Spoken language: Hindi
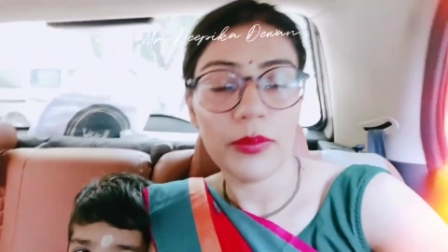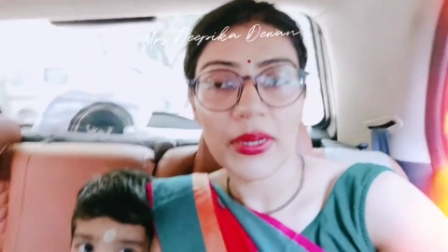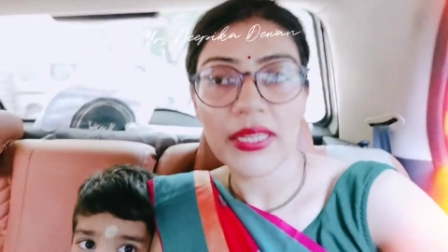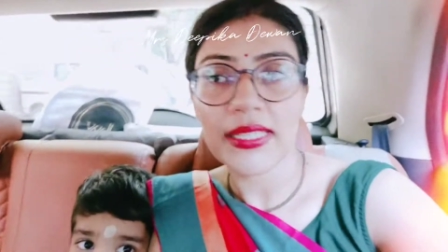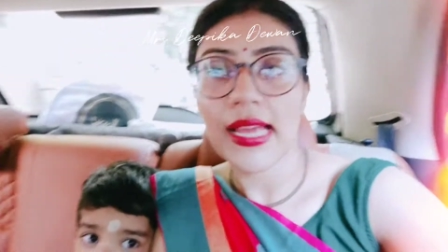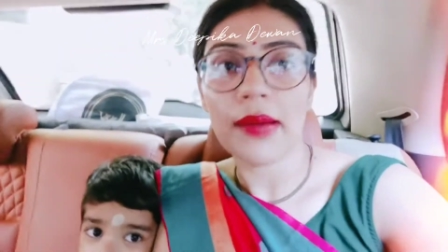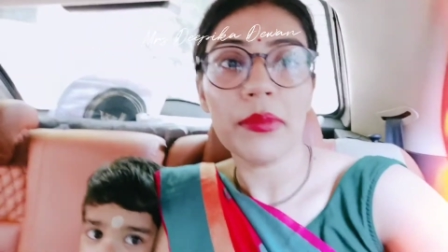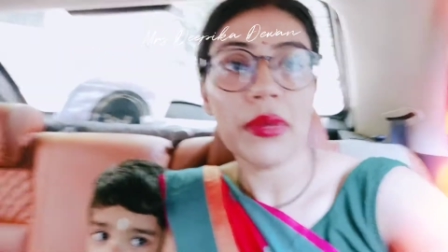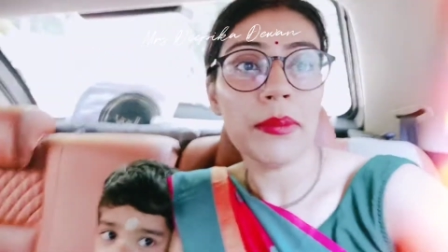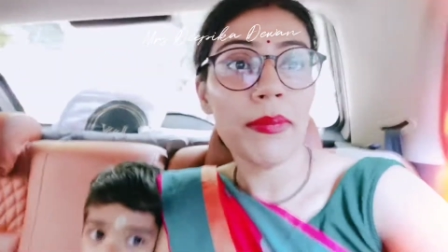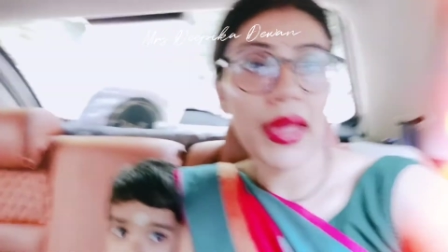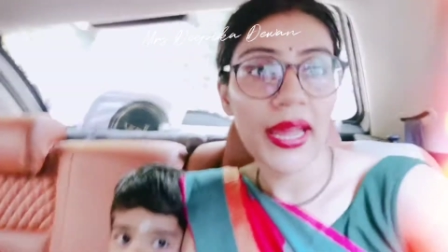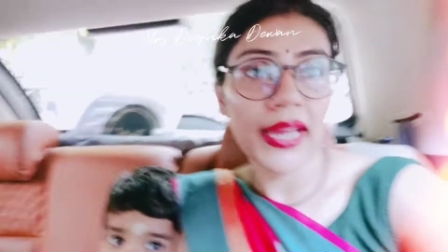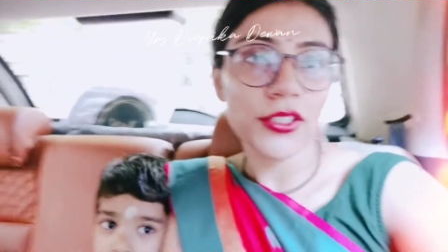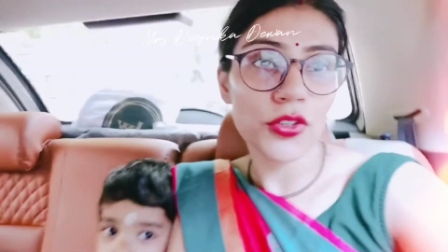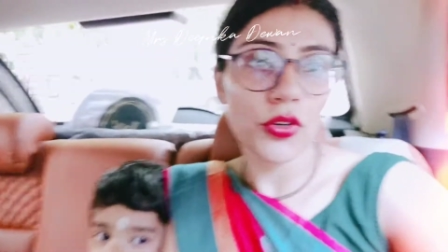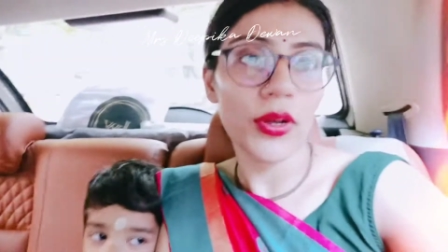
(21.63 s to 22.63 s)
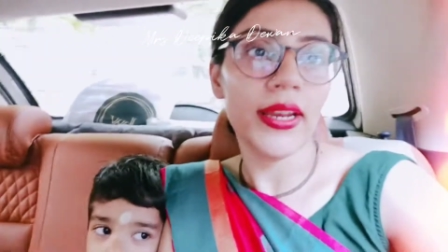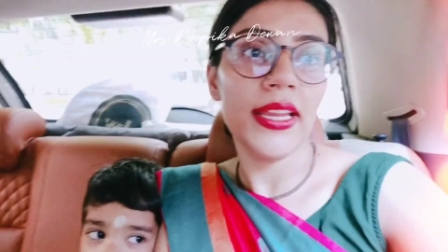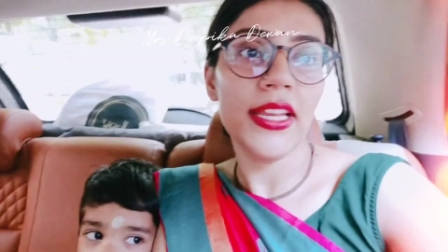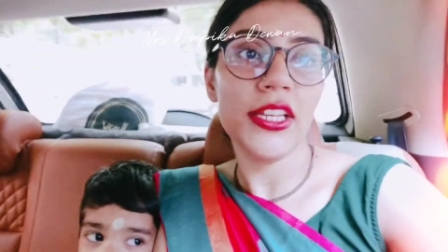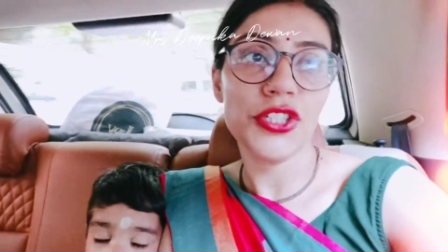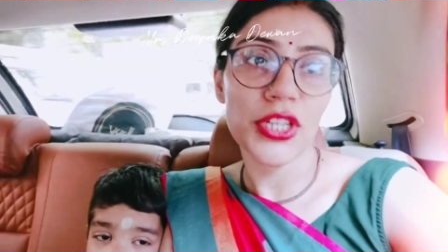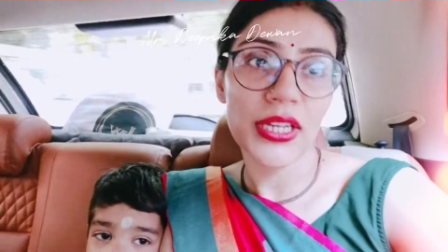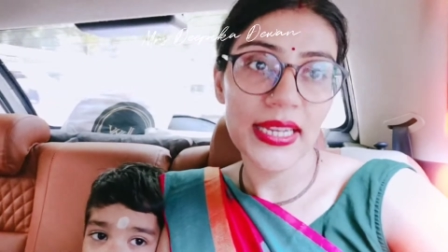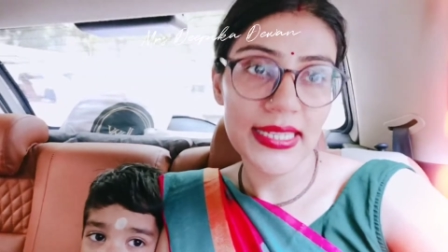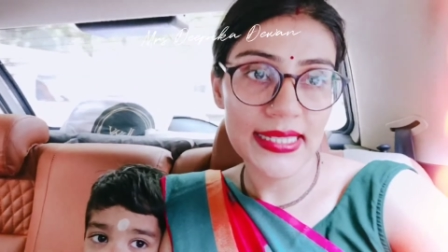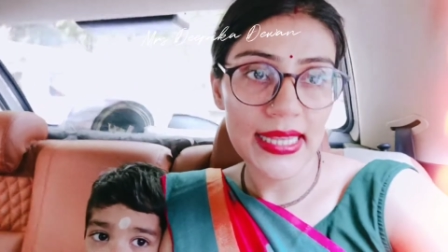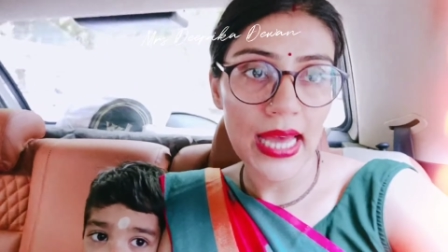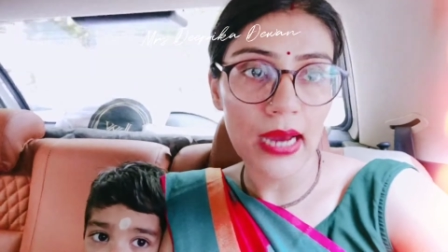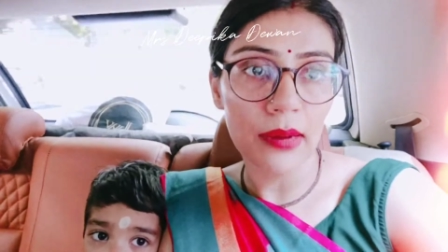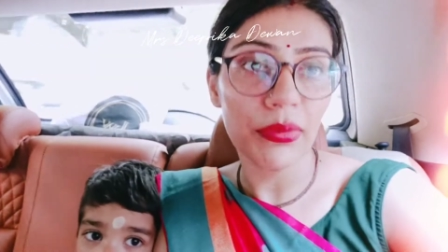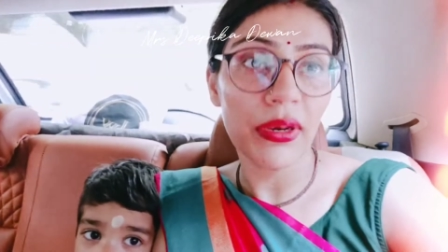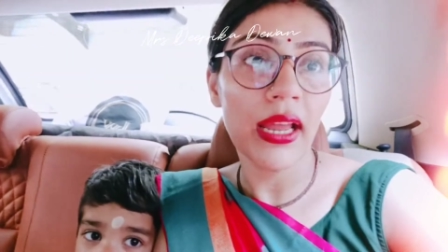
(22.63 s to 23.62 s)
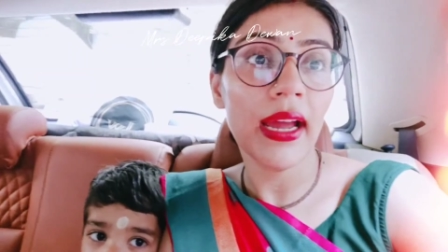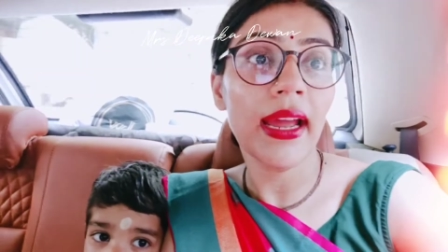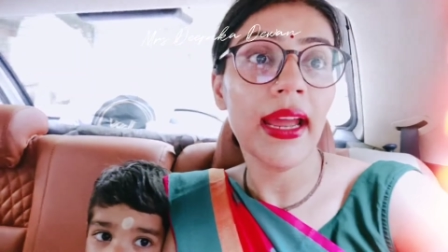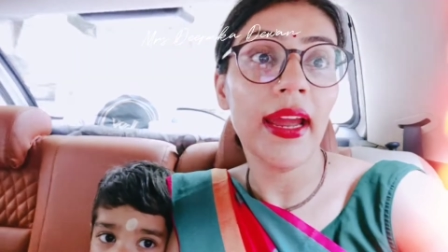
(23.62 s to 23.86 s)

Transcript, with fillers: बस अभी मैं जो गणेश जी की स्थापना